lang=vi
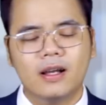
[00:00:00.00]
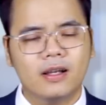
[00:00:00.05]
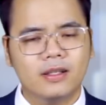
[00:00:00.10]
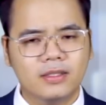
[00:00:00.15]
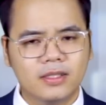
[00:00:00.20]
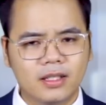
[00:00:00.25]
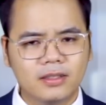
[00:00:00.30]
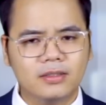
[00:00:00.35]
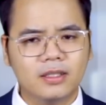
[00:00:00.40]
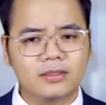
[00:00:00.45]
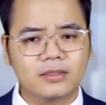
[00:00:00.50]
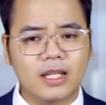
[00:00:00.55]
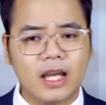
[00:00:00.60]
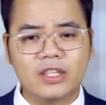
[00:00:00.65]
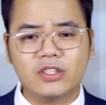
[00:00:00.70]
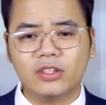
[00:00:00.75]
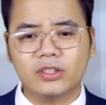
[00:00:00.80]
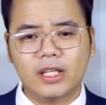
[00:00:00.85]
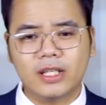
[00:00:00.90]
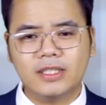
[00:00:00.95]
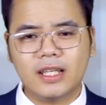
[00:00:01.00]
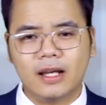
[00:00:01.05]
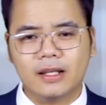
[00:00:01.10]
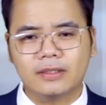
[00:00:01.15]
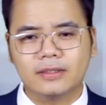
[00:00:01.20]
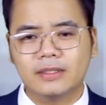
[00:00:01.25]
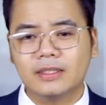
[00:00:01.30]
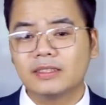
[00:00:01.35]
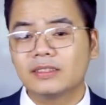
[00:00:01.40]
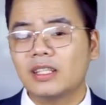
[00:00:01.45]
Nhưng thực tế cho thấy rằng
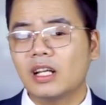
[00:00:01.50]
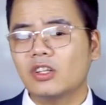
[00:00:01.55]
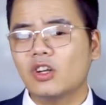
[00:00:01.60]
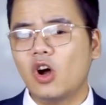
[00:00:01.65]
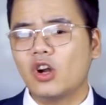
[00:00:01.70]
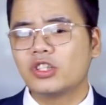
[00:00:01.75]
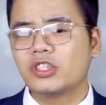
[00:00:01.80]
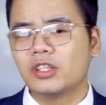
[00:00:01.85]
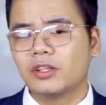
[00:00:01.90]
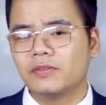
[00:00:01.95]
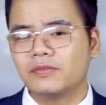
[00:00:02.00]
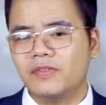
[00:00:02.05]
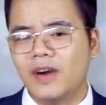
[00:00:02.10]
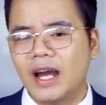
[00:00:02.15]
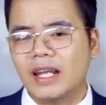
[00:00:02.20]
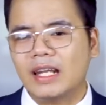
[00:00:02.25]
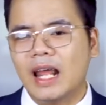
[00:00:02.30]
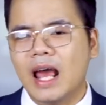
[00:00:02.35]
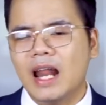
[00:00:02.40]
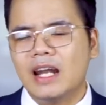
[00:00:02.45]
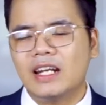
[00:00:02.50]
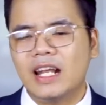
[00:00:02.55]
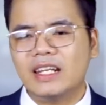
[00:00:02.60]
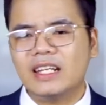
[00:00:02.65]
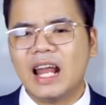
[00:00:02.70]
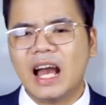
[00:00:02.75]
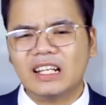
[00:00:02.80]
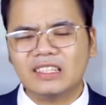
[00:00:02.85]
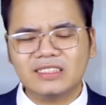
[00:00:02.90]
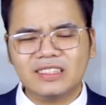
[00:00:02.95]
các đòn trừng phạt lại
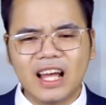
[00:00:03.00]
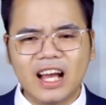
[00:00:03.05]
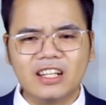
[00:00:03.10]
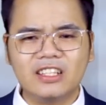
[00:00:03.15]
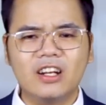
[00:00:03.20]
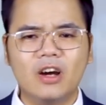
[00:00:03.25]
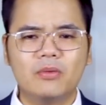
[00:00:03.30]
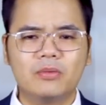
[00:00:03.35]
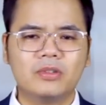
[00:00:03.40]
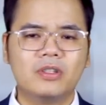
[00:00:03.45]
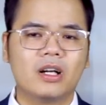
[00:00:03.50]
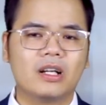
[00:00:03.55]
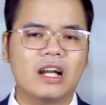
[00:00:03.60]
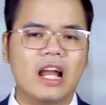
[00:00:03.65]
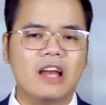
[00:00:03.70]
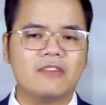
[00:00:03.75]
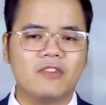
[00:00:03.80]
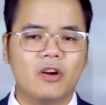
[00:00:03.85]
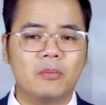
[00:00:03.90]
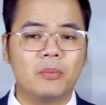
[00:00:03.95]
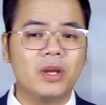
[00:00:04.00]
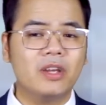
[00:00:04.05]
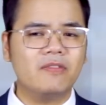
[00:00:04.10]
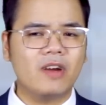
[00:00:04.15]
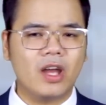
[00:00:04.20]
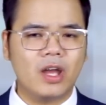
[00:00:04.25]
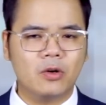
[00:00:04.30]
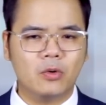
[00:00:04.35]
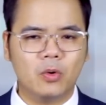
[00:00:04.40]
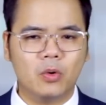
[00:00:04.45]
đang tác động ngược lại vào Mỹ và
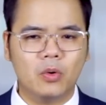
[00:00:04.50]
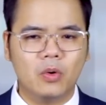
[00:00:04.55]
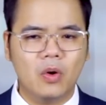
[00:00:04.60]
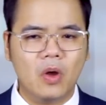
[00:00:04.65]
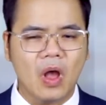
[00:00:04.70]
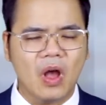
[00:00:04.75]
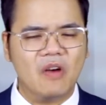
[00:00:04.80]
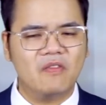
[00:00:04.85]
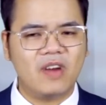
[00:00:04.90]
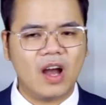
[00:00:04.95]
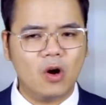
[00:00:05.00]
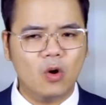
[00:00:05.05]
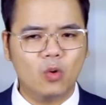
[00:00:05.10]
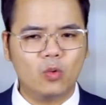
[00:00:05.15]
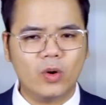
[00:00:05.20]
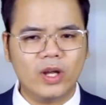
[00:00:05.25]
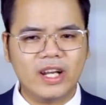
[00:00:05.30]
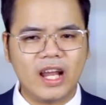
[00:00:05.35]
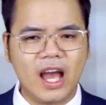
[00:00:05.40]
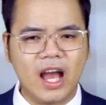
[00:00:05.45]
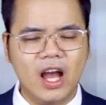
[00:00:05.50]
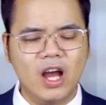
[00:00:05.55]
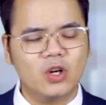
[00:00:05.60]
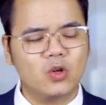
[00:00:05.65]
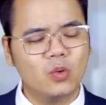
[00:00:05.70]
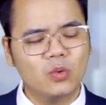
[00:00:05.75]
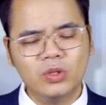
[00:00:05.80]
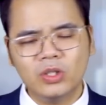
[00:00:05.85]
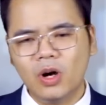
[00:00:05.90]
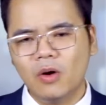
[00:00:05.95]
EU, và Ukraine
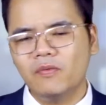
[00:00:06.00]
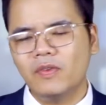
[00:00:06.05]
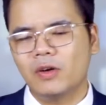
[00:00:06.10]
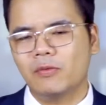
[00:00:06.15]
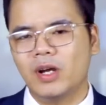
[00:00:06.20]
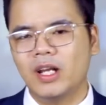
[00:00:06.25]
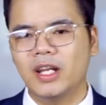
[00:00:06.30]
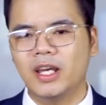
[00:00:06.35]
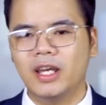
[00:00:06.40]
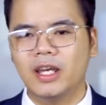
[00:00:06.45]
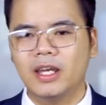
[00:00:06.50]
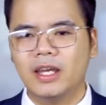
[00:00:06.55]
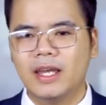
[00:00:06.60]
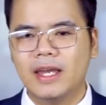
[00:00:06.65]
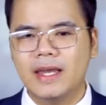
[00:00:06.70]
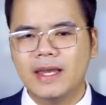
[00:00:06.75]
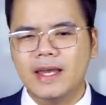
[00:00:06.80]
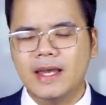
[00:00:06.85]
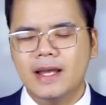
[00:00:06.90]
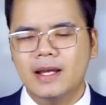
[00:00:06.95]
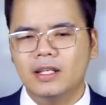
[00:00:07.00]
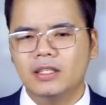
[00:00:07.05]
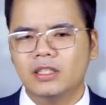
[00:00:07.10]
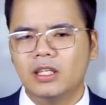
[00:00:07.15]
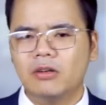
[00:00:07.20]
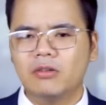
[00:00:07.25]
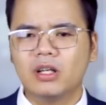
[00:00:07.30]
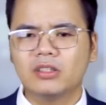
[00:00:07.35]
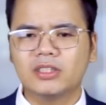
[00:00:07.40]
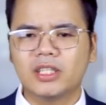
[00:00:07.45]
cũng không phải ngoại lệ.
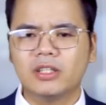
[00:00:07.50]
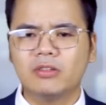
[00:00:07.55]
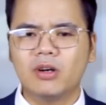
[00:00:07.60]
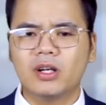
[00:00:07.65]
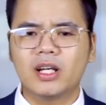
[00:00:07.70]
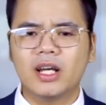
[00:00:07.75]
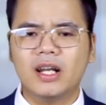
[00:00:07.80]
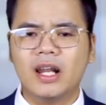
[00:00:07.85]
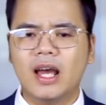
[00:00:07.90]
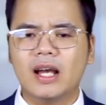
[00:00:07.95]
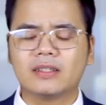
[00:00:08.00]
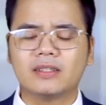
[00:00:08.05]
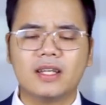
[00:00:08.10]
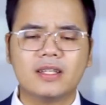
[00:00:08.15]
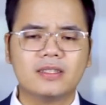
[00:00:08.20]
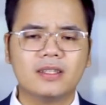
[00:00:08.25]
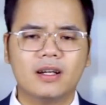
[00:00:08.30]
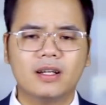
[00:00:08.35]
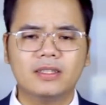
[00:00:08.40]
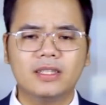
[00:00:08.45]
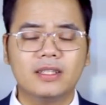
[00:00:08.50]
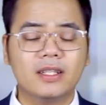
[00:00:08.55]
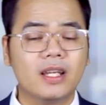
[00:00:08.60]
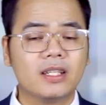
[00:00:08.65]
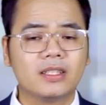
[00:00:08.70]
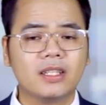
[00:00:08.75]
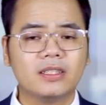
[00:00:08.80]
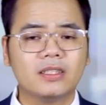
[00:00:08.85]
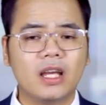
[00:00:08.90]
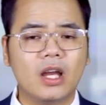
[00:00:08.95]
Theo ước tính của Ngân hàng Thế giới thì nền
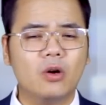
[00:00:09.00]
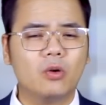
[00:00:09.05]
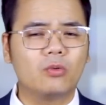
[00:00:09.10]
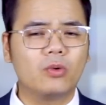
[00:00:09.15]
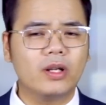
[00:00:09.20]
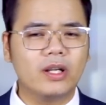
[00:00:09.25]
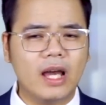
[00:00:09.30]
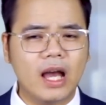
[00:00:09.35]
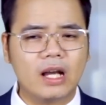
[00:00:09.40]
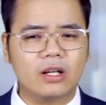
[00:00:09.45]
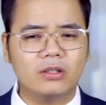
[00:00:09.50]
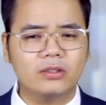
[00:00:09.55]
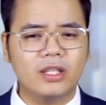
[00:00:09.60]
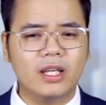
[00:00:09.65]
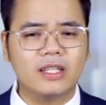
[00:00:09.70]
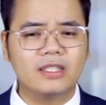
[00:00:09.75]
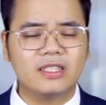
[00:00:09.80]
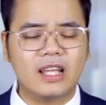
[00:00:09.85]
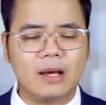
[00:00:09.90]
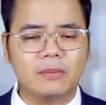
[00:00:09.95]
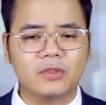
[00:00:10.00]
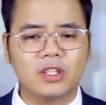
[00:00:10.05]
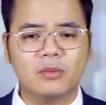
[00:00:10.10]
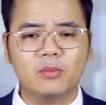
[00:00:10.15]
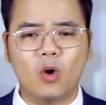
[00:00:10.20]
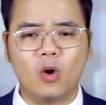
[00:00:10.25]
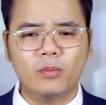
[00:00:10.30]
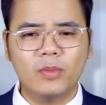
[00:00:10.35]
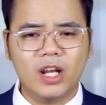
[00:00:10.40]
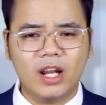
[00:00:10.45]
kinh tế Ukraine có thể giảm tới
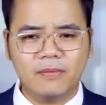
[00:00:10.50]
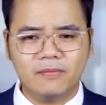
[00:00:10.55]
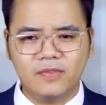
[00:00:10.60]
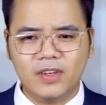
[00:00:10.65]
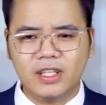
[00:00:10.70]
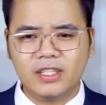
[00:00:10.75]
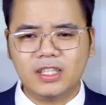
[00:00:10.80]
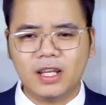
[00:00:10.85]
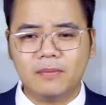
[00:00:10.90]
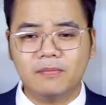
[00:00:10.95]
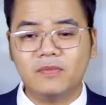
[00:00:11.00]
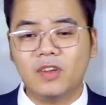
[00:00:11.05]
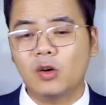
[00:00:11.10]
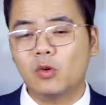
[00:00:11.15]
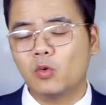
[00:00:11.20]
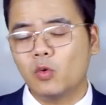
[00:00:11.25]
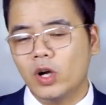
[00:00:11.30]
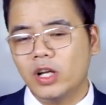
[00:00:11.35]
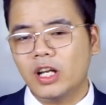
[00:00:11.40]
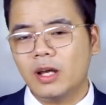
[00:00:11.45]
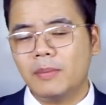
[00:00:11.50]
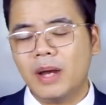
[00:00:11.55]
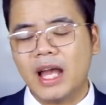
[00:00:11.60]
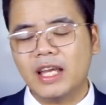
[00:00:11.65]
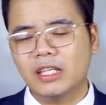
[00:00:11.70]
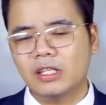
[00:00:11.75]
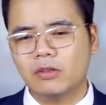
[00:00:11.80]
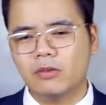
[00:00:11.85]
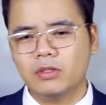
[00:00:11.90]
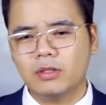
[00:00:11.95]
45% vào cuối năm
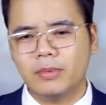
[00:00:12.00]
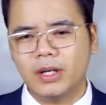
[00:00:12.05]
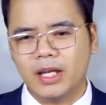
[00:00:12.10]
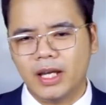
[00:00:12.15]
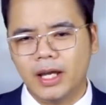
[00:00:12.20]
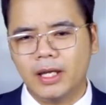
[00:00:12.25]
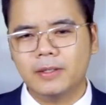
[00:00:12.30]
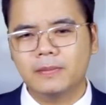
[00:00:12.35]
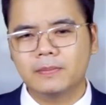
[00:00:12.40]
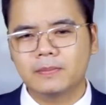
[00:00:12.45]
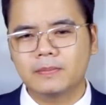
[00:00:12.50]
2022.